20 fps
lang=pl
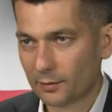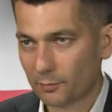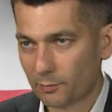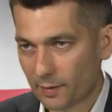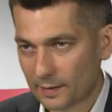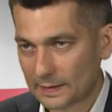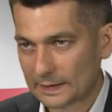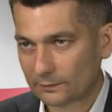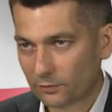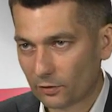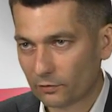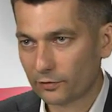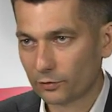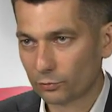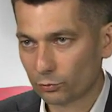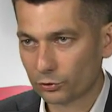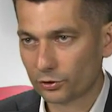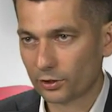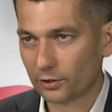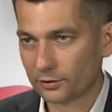Państwowy
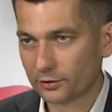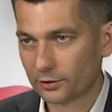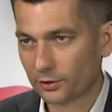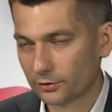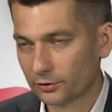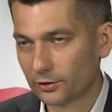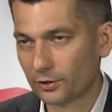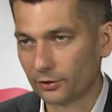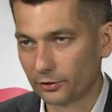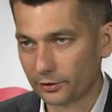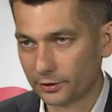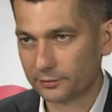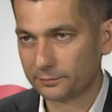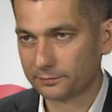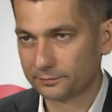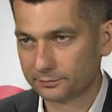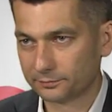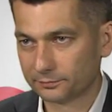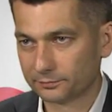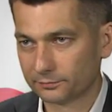Urząd Kontroli?
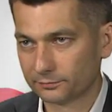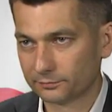Uh,